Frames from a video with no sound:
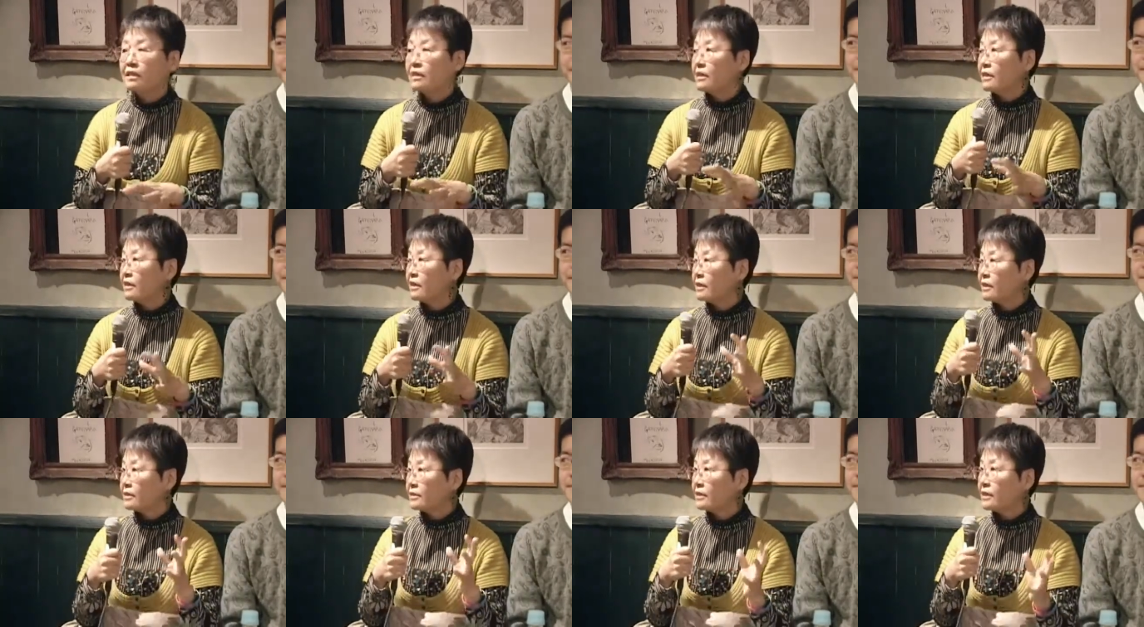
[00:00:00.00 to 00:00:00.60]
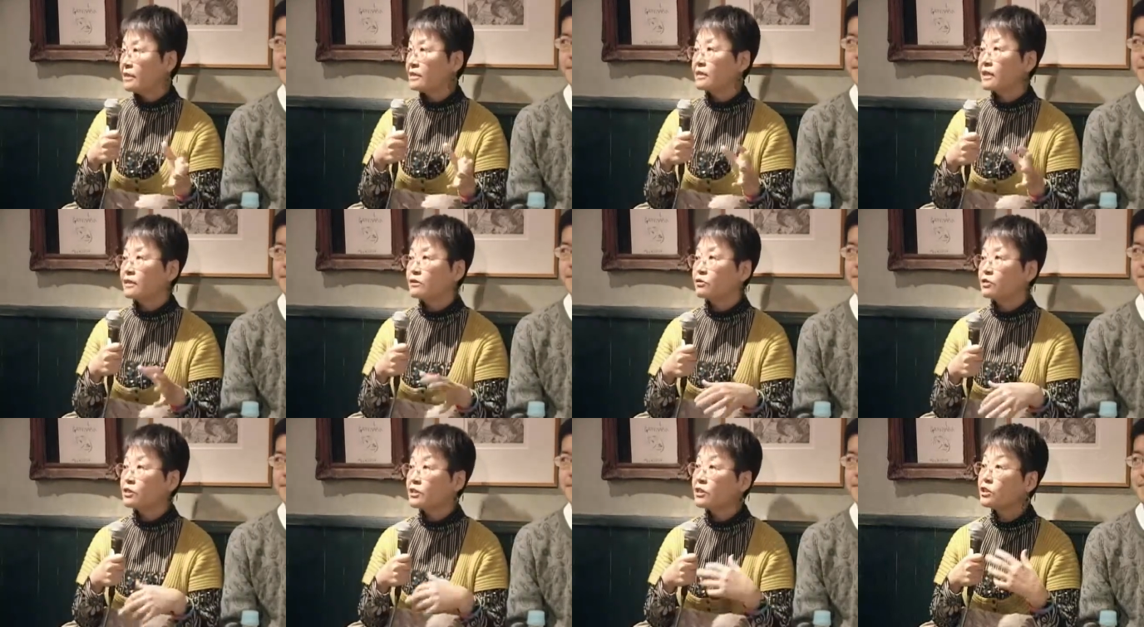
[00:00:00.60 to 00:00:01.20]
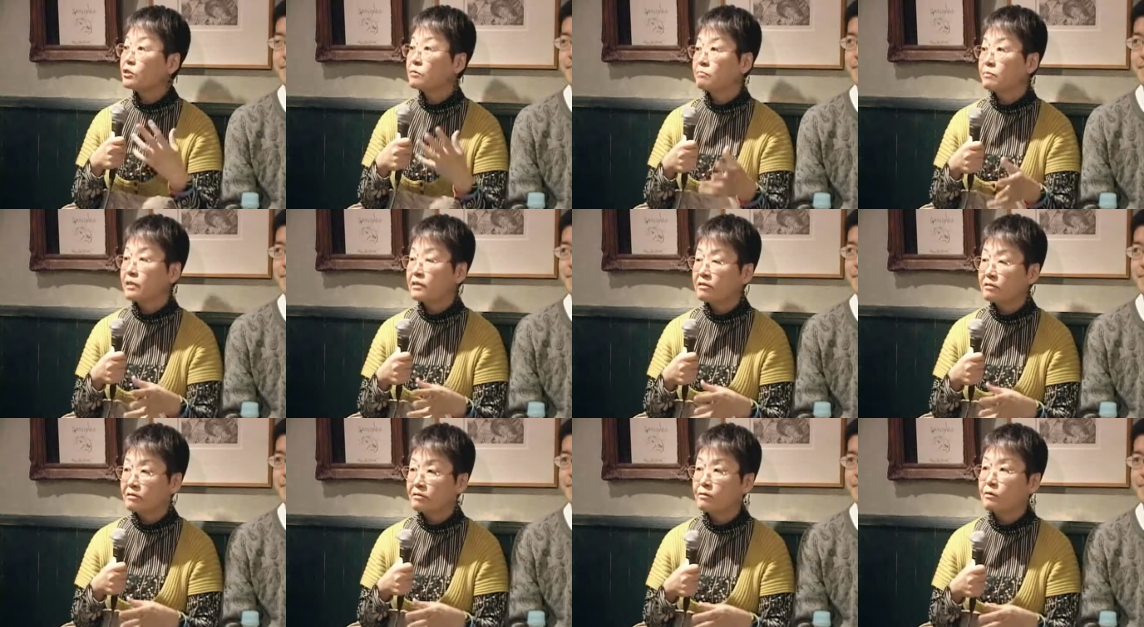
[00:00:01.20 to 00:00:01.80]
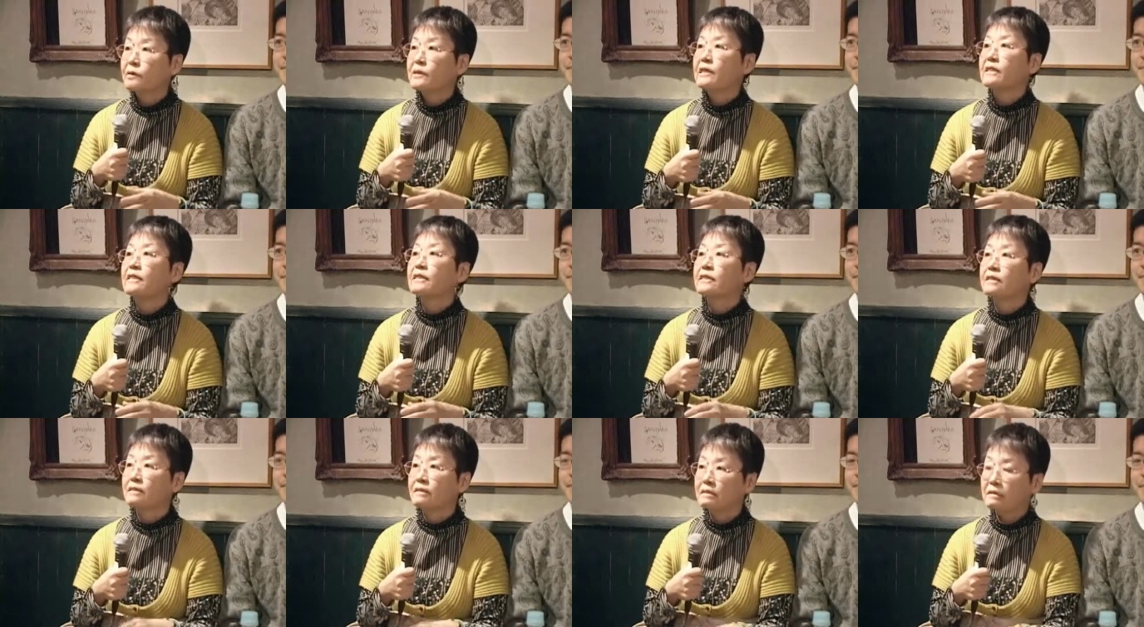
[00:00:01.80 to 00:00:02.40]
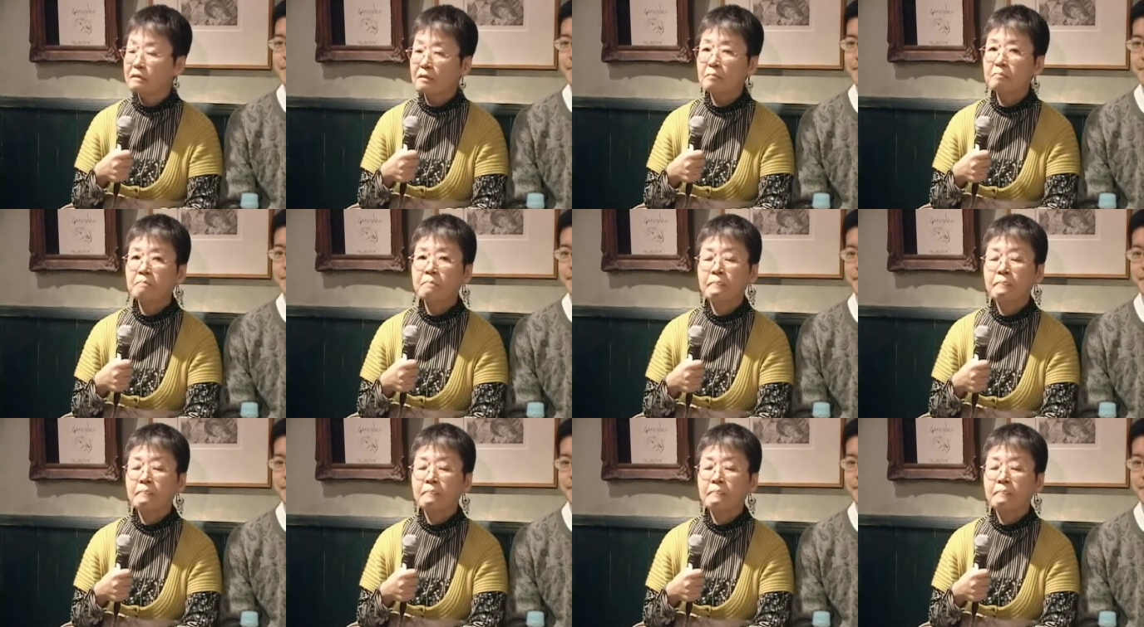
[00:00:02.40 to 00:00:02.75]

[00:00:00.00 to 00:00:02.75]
あセンターとして出発することができたんですね。